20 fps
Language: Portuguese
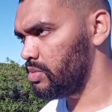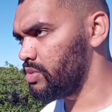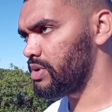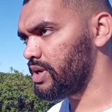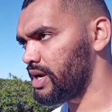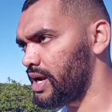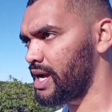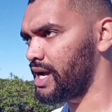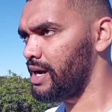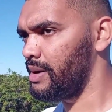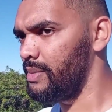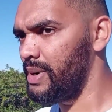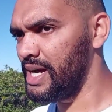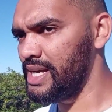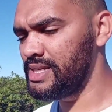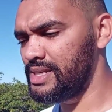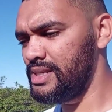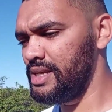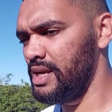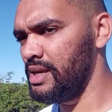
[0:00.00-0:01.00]
Por
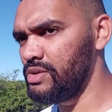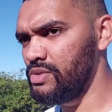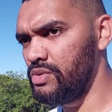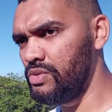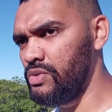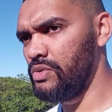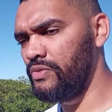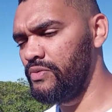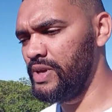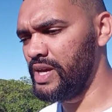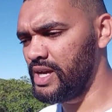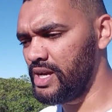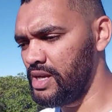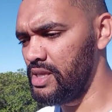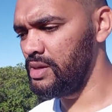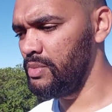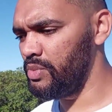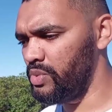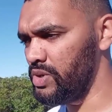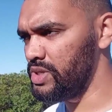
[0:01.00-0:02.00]
acabar sendo,
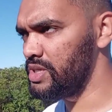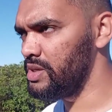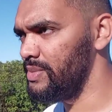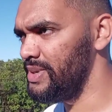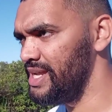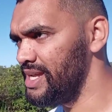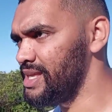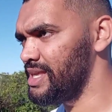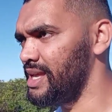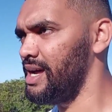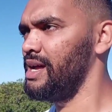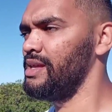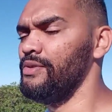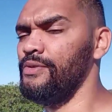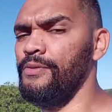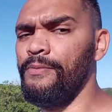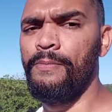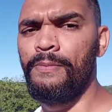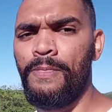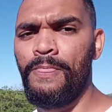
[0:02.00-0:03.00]
ficando
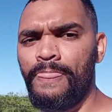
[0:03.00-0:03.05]
impossibilitado.